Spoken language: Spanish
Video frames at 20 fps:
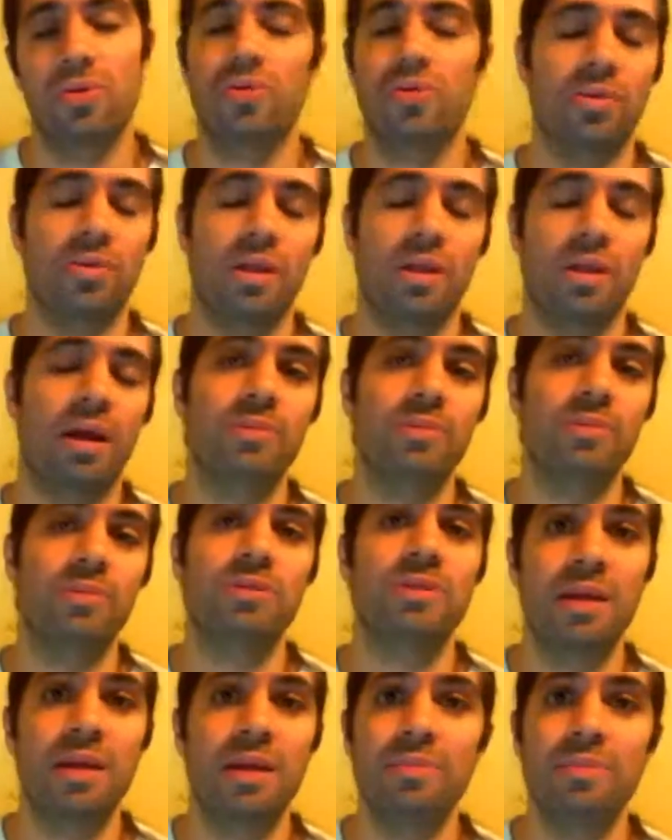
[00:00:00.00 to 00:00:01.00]
trabajamos en el
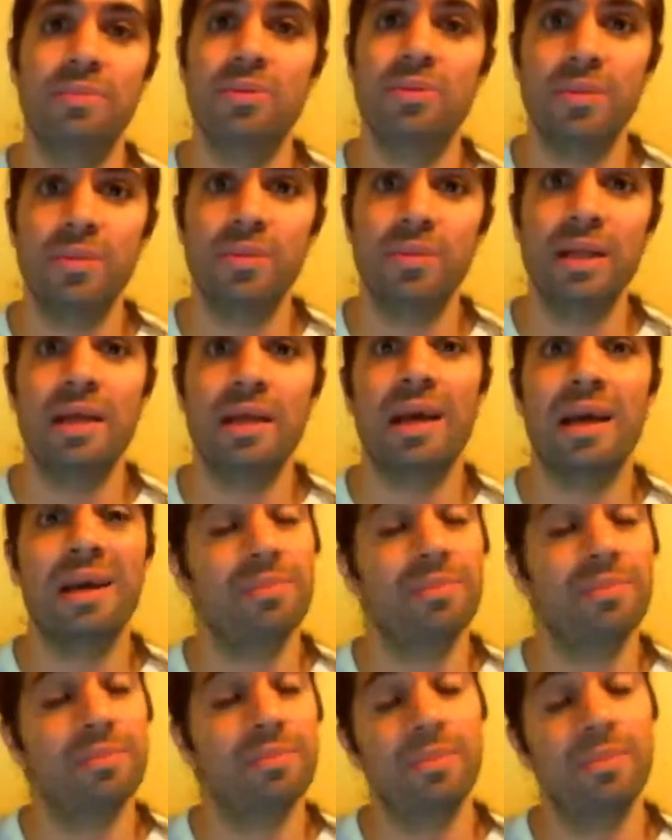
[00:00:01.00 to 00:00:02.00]
ámbito informática, que
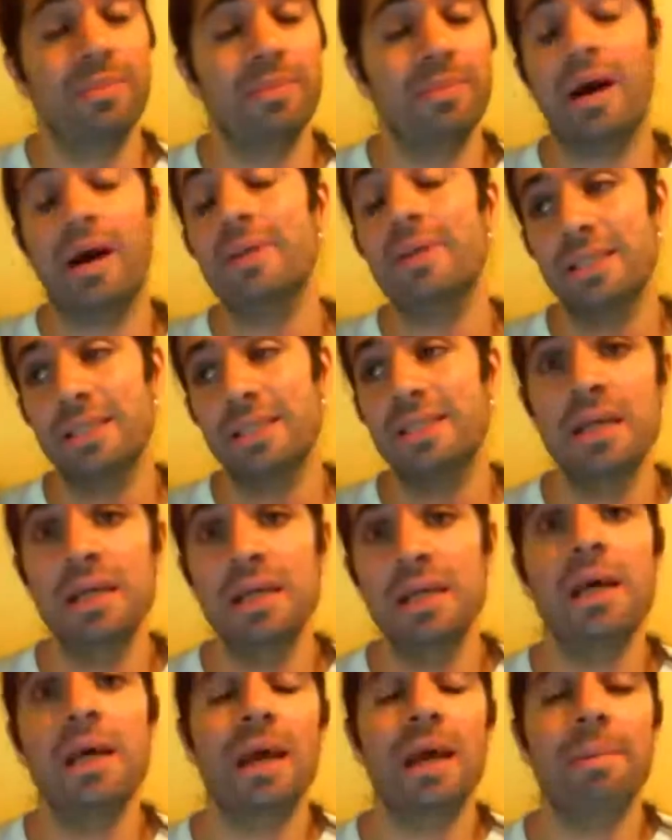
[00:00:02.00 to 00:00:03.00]
a veces sí,
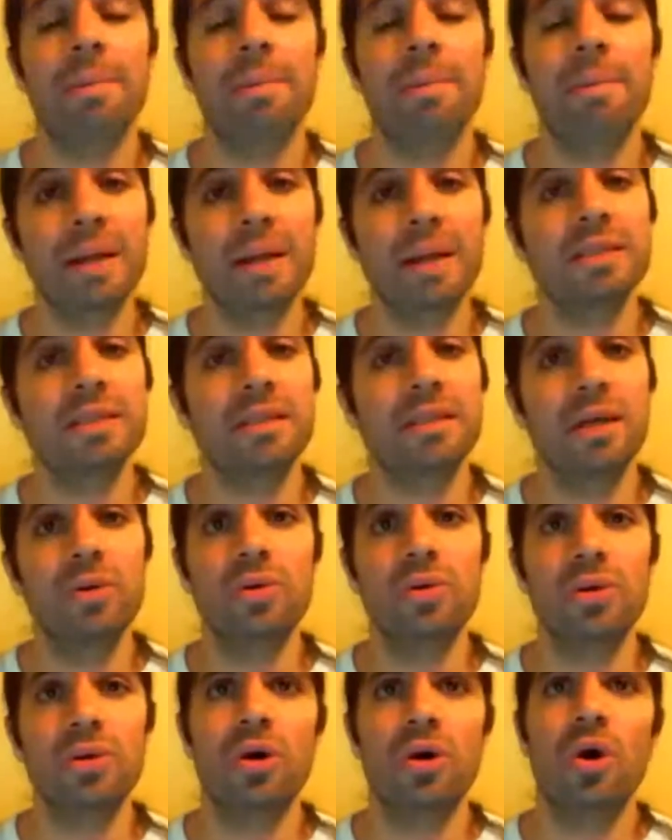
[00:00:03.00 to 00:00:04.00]
es más
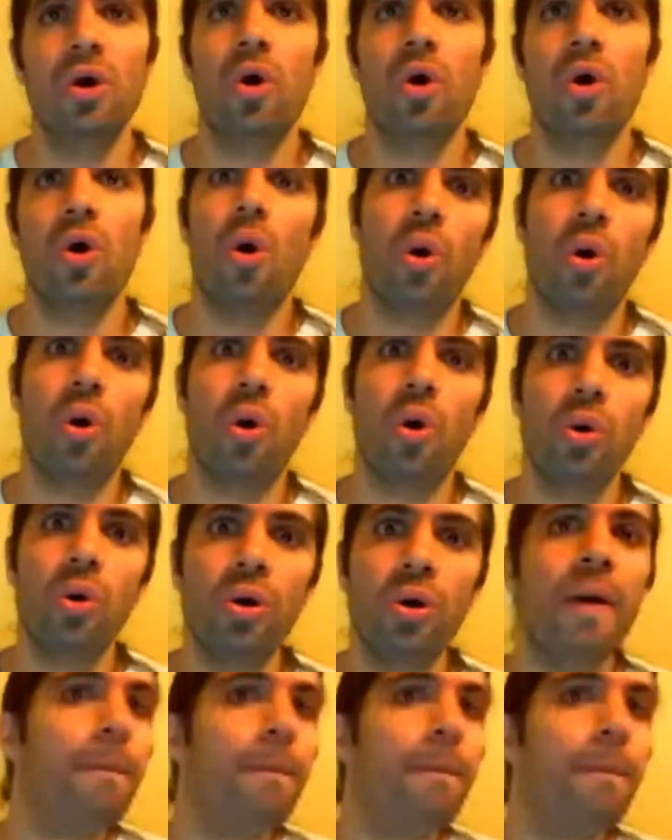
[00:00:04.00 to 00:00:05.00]
inseguro o no,
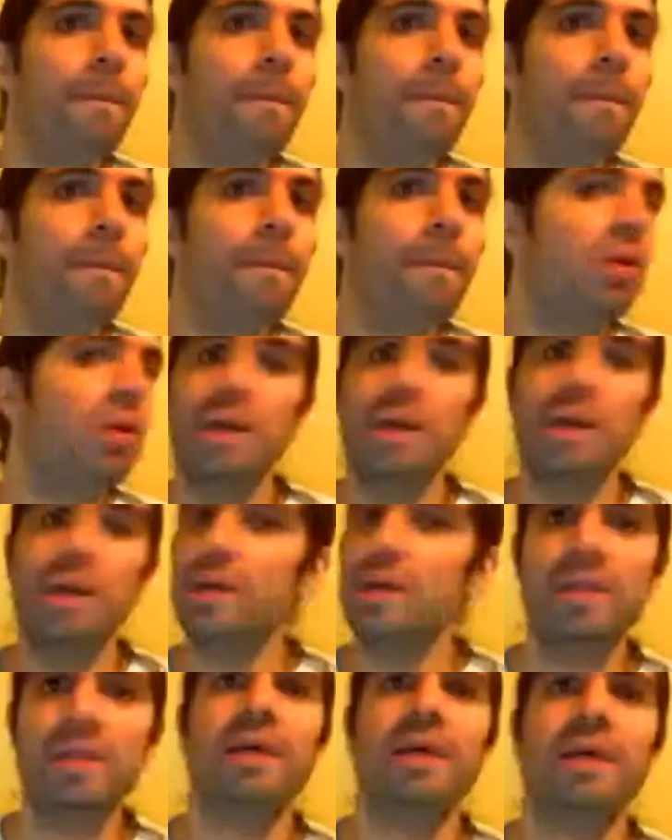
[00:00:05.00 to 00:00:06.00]
pero eso no quita
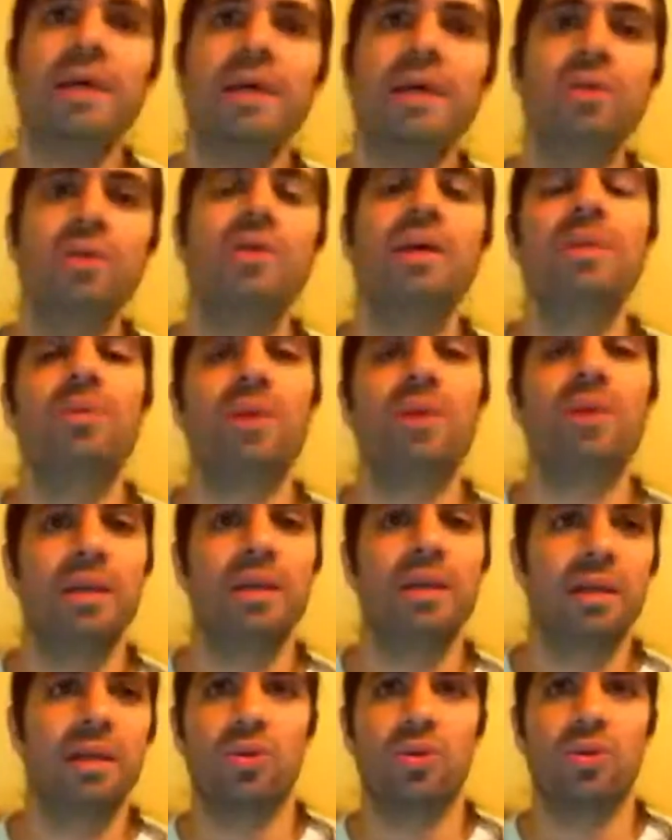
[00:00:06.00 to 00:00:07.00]
de que no tengamos que tener
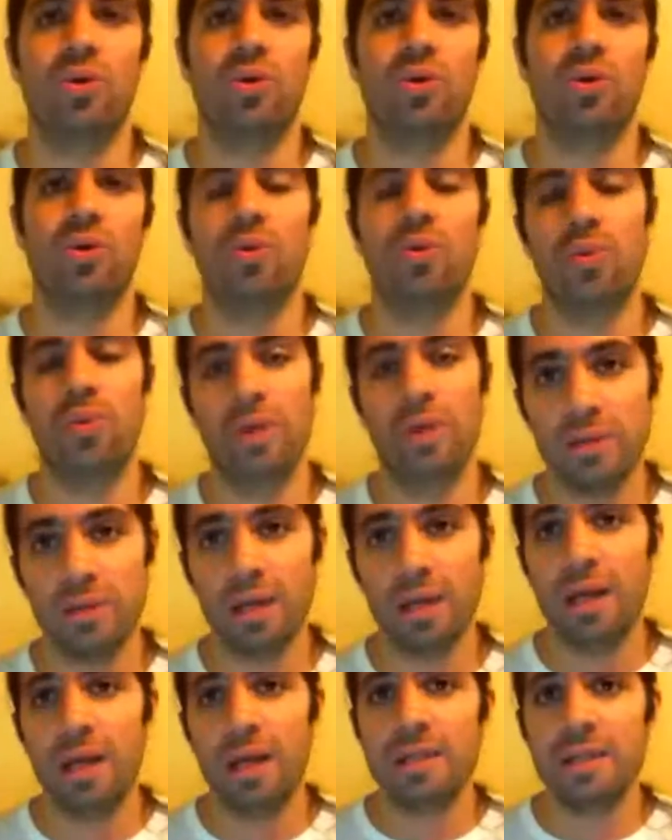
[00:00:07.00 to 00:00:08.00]
ciertos cuidados,
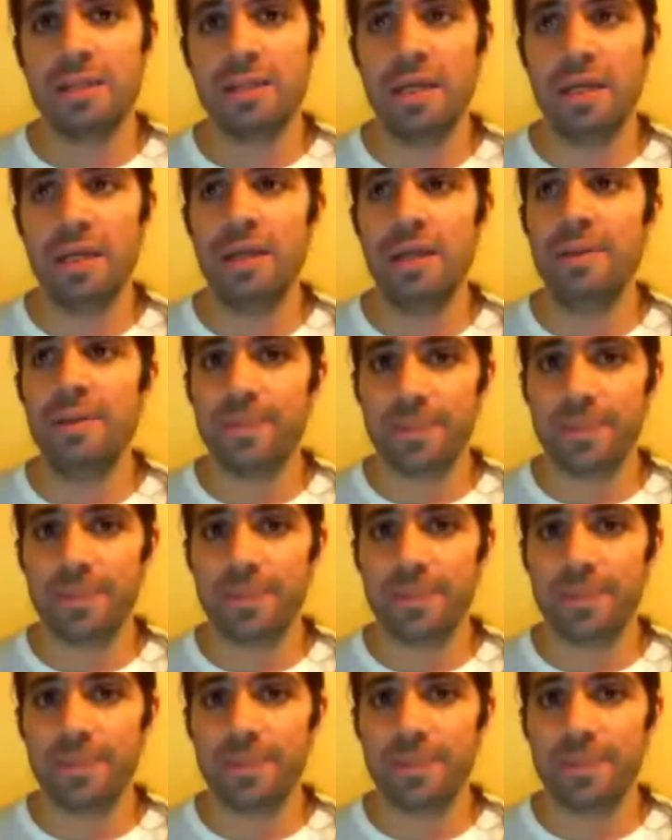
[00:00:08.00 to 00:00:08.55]
¿sí?